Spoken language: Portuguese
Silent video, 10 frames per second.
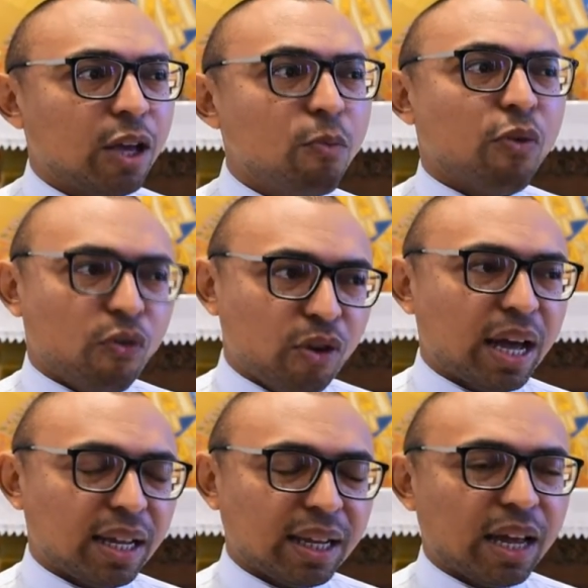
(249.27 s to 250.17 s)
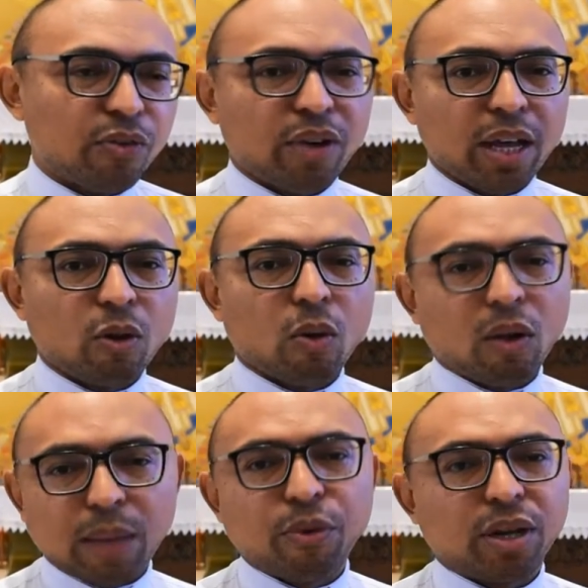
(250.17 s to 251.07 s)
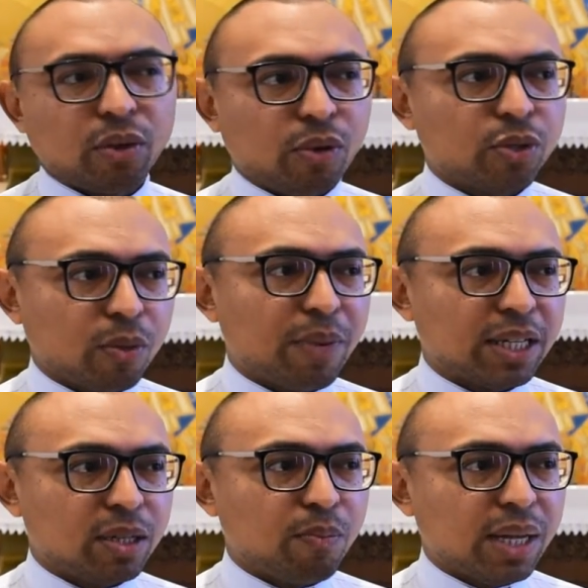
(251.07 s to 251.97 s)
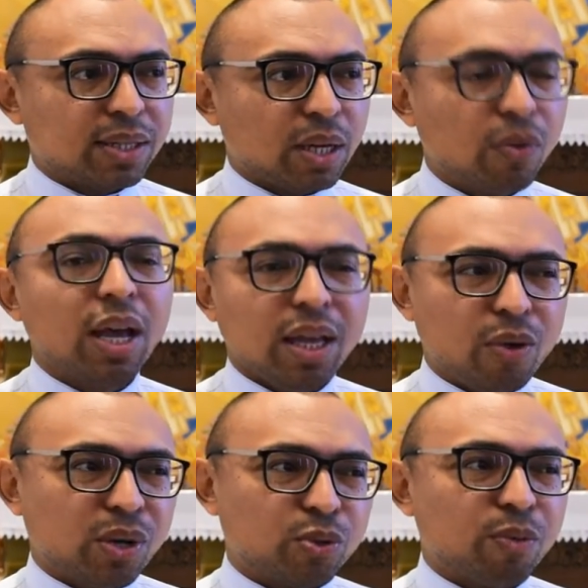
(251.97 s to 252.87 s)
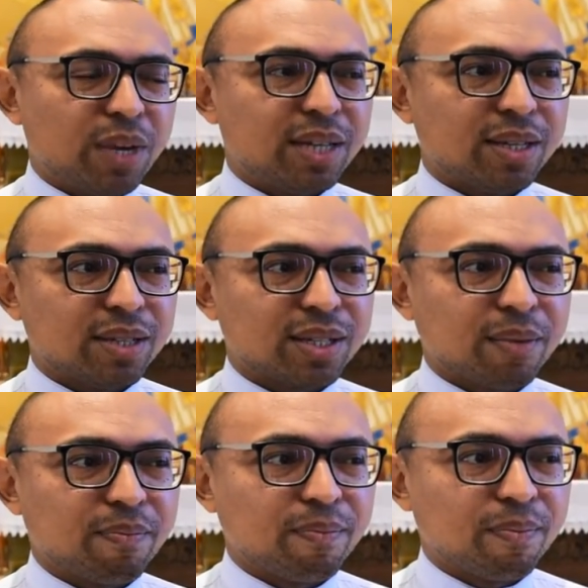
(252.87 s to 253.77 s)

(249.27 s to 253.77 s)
e o povo, claro, vai colaborando com a sua participação e com a sua presença.